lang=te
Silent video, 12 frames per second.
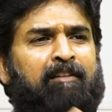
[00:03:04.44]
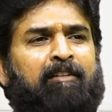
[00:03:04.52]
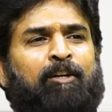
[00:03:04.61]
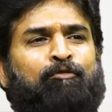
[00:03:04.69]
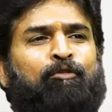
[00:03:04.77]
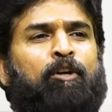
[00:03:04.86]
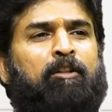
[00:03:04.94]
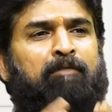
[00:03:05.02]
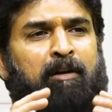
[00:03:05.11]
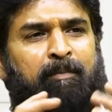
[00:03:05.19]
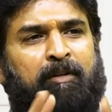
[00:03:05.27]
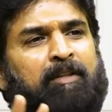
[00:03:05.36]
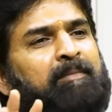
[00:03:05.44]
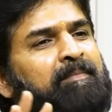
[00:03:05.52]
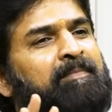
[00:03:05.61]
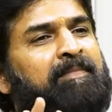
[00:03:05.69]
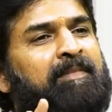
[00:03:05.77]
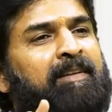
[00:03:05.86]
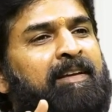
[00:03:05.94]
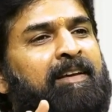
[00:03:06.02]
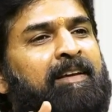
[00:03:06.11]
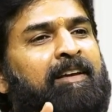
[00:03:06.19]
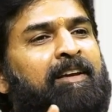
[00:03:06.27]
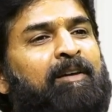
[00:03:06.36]
నివాసం ఉండదు వెళ్ళిపోద్ది
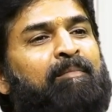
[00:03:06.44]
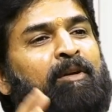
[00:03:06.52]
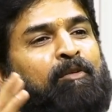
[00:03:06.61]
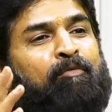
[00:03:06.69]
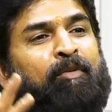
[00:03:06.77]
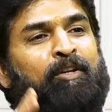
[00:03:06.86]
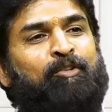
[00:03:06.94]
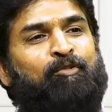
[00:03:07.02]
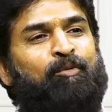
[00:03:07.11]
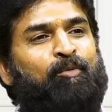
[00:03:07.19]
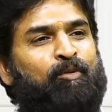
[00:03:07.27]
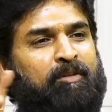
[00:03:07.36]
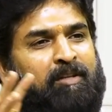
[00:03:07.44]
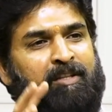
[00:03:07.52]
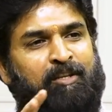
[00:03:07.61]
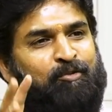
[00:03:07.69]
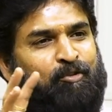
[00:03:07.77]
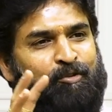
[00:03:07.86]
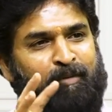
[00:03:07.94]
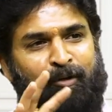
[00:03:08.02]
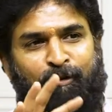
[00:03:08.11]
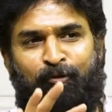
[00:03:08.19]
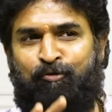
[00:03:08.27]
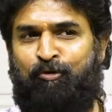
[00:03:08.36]
మీరు విష్ణుమూర్తిని తీసుకొచ్చి మీ
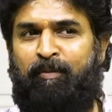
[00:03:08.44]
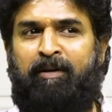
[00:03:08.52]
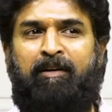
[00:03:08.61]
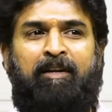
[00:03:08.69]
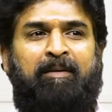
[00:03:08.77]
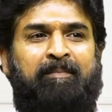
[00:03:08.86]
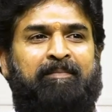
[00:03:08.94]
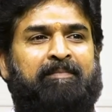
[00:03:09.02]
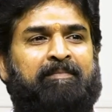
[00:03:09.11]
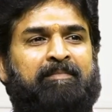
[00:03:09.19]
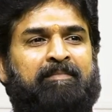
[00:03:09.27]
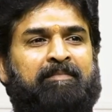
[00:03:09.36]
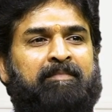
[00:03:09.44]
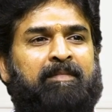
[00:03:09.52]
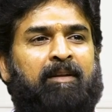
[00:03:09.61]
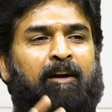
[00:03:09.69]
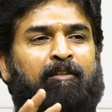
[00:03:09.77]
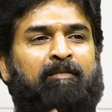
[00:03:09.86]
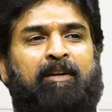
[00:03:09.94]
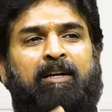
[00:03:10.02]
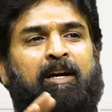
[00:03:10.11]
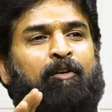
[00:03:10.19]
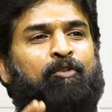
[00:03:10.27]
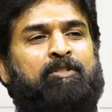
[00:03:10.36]
ఇంట్లో కూర్చోబెట్టండి
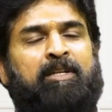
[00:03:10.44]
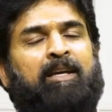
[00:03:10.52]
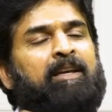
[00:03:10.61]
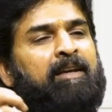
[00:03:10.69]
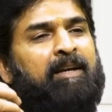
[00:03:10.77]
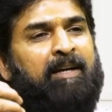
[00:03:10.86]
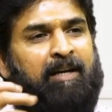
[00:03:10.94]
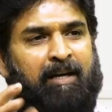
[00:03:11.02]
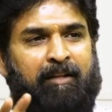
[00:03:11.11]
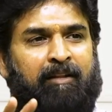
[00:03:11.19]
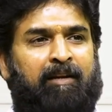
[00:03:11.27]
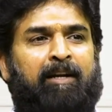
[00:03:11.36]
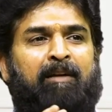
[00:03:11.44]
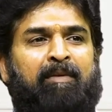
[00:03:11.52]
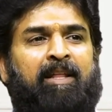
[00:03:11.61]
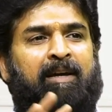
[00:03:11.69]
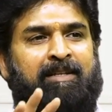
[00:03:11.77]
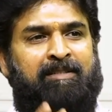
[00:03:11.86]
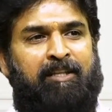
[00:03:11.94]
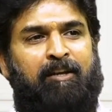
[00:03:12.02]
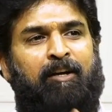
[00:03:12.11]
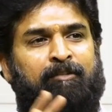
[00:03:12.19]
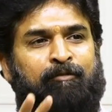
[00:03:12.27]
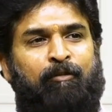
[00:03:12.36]
ఆటోమేటిక్గా ఆవిడ వచ్చి కదలదు అంటే మీ దగ్గర
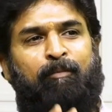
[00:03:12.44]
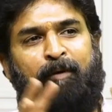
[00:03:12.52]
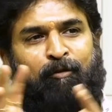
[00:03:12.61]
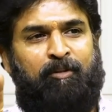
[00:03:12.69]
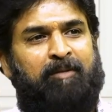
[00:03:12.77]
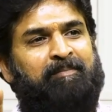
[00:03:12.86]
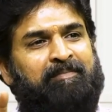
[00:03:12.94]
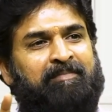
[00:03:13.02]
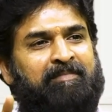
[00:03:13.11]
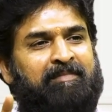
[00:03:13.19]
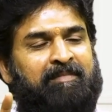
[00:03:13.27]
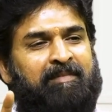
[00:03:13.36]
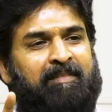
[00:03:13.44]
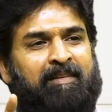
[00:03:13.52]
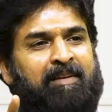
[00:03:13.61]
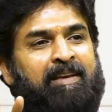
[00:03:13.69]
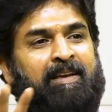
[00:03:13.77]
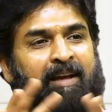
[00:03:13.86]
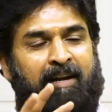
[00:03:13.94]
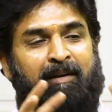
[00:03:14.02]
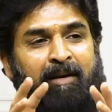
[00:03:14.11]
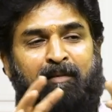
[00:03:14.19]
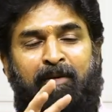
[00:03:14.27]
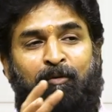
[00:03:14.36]
స్థిరాస్తులు పెరుగుతాయి అంటే
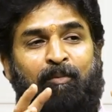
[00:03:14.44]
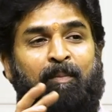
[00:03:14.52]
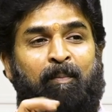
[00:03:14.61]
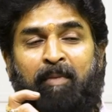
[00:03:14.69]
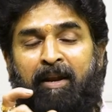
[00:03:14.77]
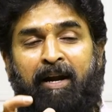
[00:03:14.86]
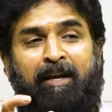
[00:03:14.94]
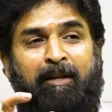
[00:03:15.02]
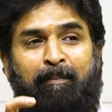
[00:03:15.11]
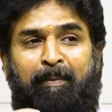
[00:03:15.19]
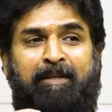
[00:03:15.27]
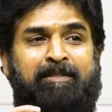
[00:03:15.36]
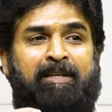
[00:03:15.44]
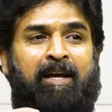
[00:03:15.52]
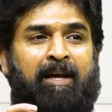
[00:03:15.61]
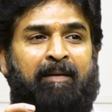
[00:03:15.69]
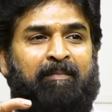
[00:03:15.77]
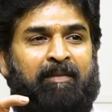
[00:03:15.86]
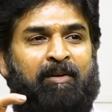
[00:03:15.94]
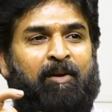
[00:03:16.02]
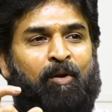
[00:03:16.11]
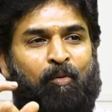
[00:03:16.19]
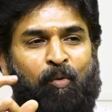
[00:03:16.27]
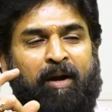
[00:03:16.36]
ఇక్కడ మనం మీరు అడిగిన ప్రశ్న
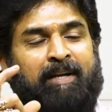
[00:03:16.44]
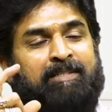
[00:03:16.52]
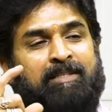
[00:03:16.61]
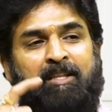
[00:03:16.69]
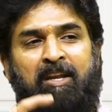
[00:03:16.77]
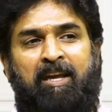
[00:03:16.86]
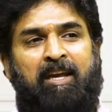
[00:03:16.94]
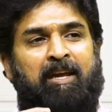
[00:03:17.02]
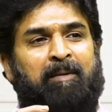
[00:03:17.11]
ఒక స్త్రీ